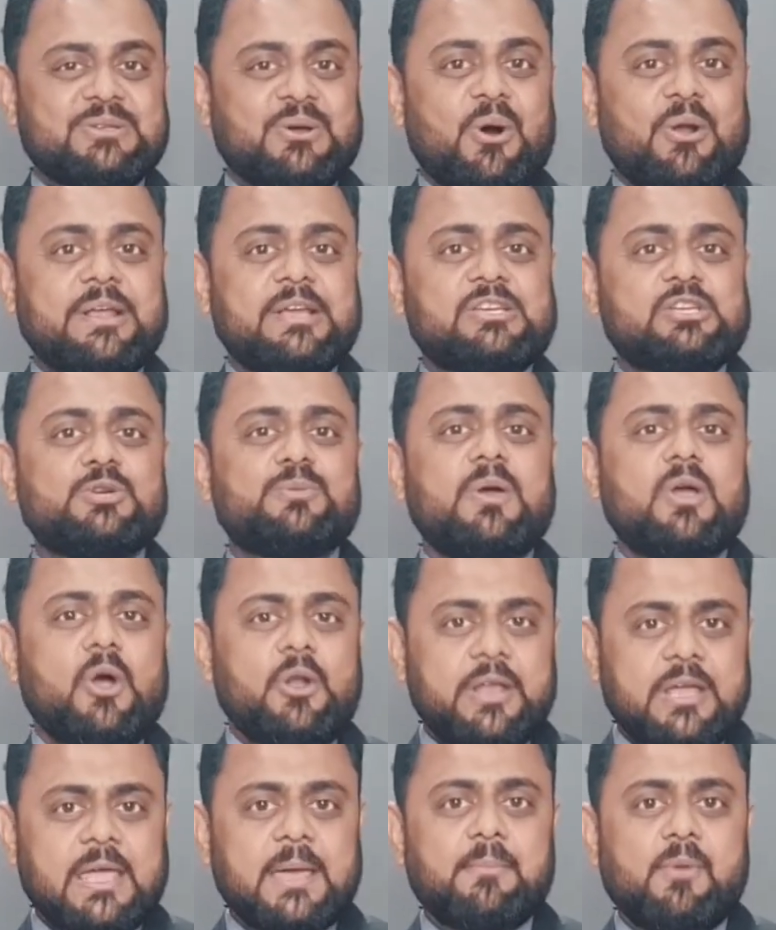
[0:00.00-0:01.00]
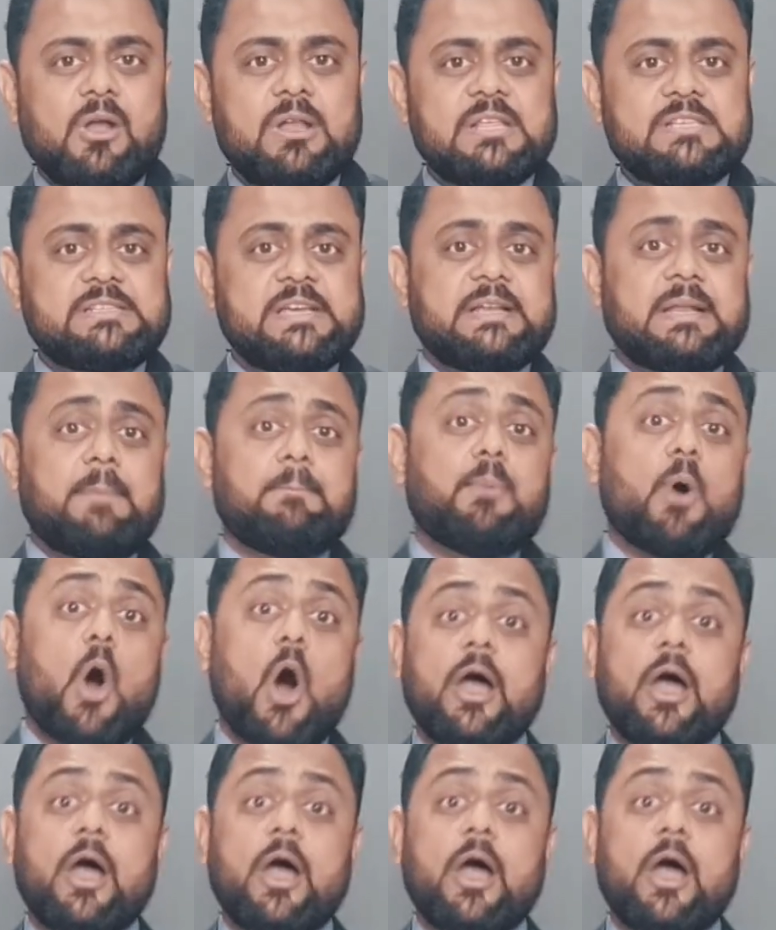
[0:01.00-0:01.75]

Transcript: তো অনেক সময় অনেকে বলে যে এটা